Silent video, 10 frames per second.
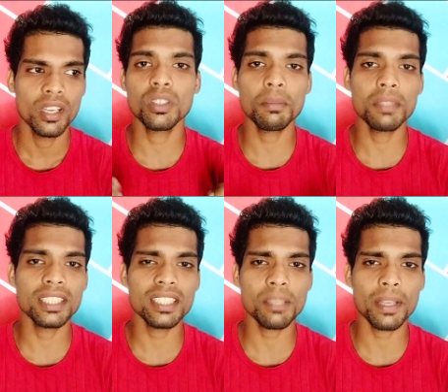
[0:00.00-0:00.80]
ஸோ இந்த
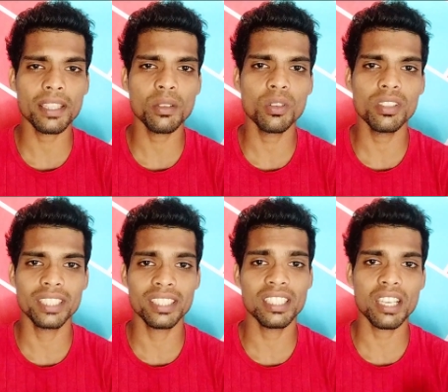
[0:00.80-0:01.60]
பிஸ்னஸை பற்றி
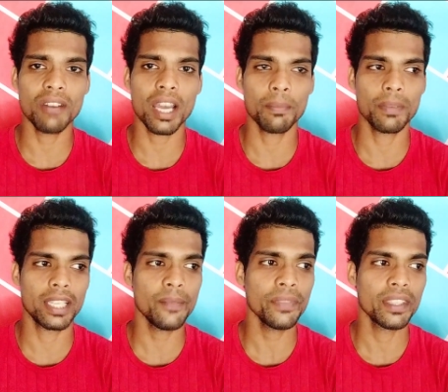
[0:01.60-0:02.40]
உங்களுக்கு தெரிஞ்சிருக்க வாய்ப்பு
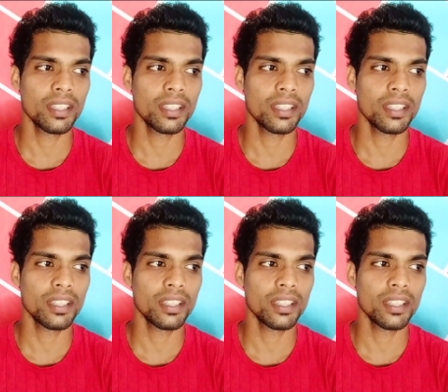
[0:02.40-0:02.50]
இல்லை